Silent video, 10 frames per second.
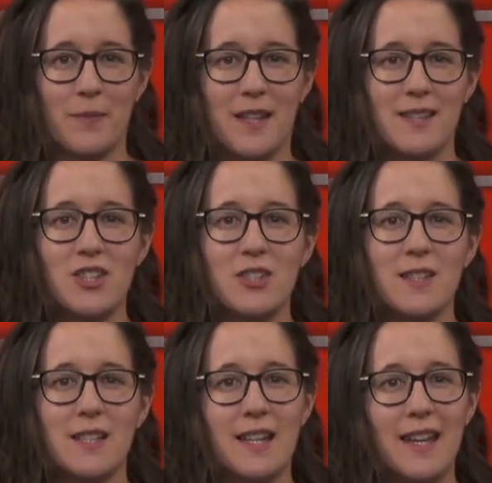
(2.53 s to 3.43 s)
Es ist
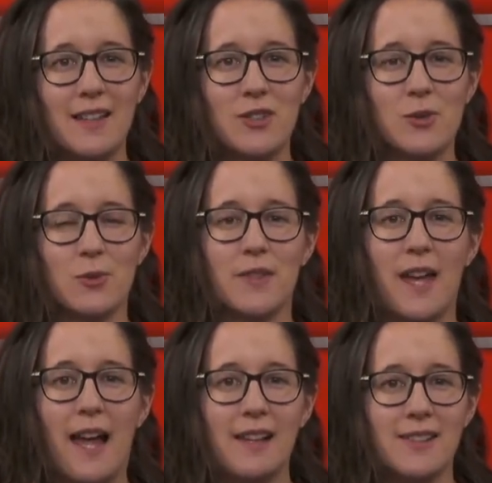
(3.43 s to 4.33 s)
das größte und
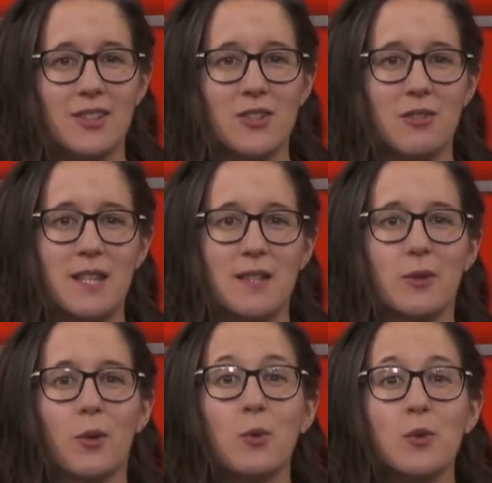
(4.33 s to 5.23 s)
älteste Schweizer
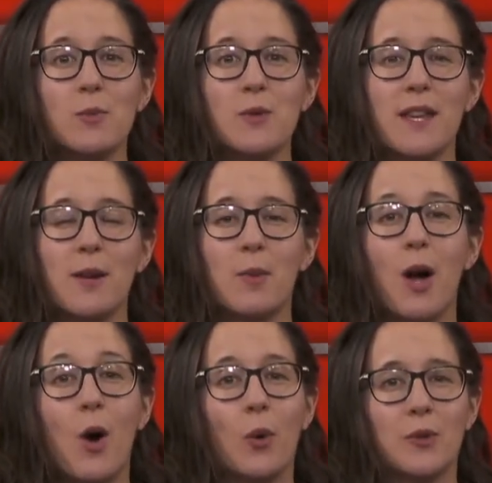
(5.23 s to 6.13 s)
Kunstmuseum
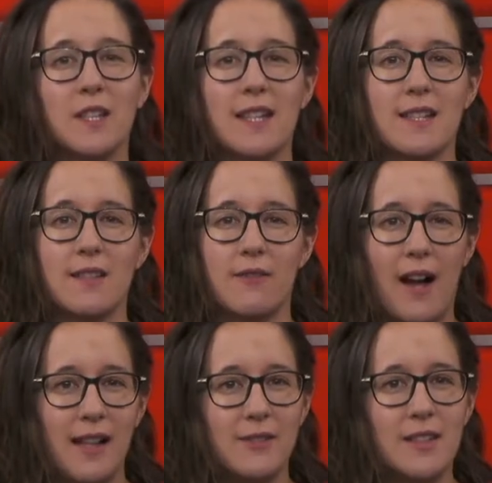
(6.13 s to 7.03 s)
und genießt
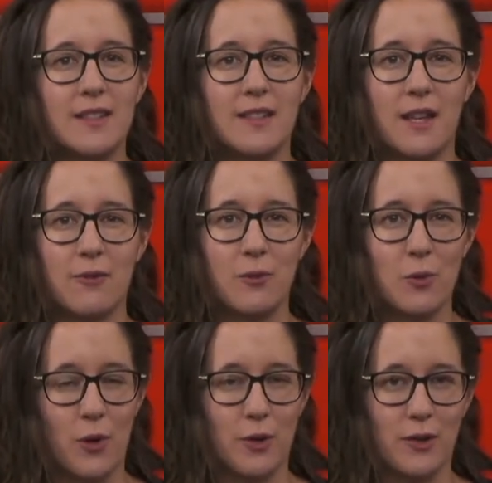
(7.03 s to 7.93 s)
weltweit einen
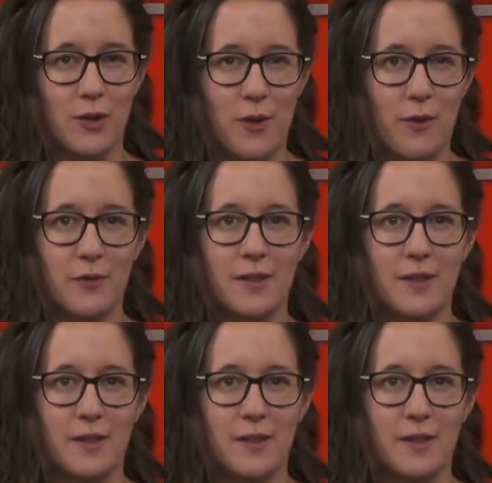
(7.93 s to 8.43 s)
hervorragenden Ruf.